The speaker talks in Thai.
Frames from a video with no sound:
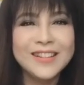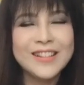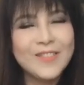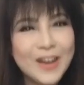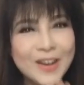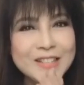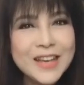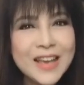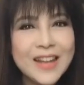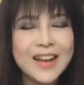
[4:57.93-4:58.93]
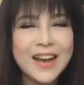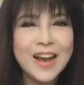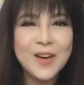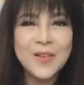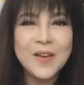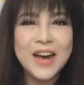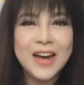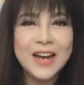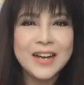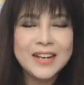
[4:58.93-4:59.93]
แต่ว่าก็จะเห็นนะคะว่า
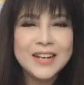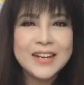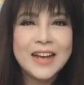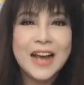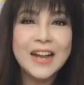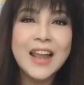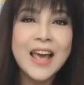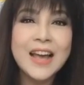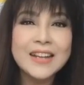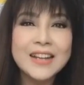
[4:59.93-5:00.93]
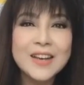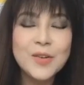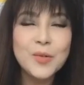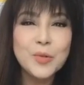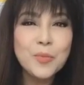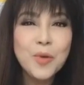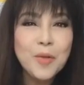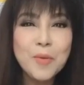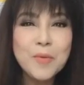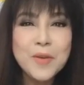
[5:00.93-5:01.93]
ครั้งแรกเนี่ย อุทุมพ
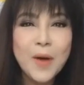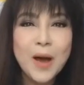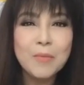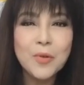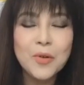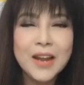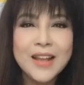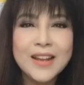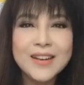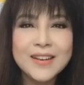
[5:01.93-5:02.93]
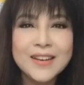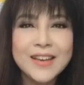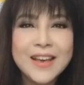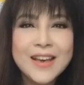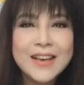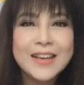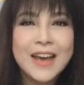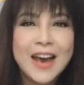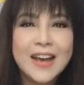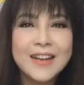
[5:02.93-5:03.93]
รไม่มีความรู้อะไรเลย
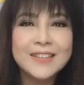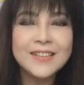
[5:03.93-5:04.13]
การ